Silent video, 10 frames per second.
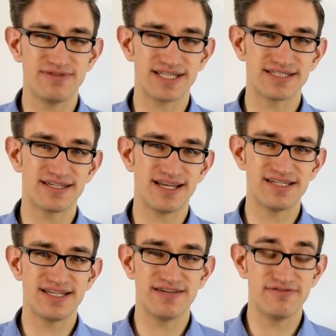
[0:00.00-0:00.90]
wie hat sich denn
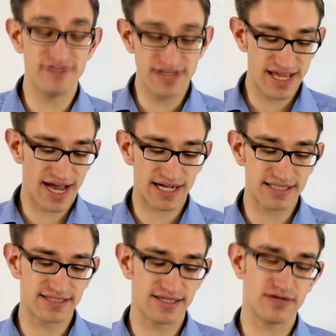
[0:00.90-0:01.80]
eigentlich der Gewinn die
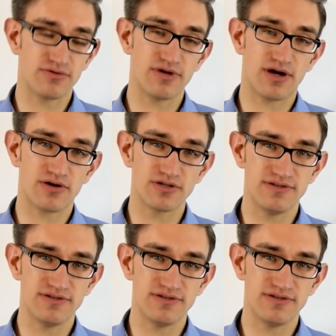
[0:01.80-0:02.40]
Aktie und auch